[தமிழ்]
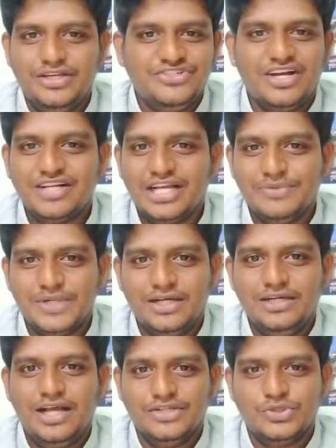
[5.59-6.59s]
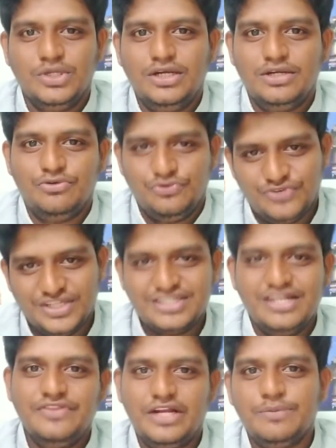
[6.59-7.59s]
ஷாக் ஆக வேணாம் ஆக்சுவலாக
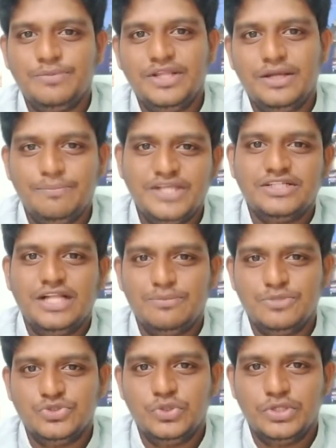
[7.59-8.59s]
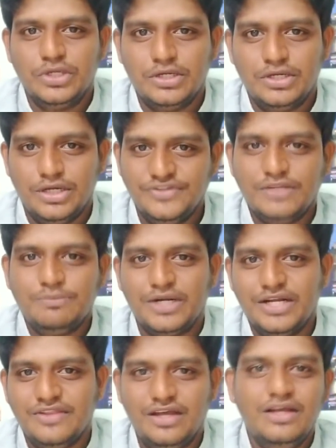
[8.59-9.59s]
ஃபஸ்ட்லேருந்து நான் இப்படி தான் பேசலாம் அப்படின்னு சொல்லி ஒரு டிசைட்
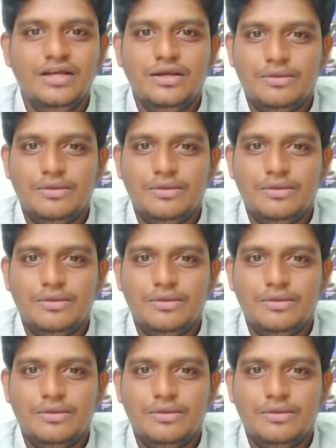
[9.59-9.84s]
பண்ணியிருந்தேன்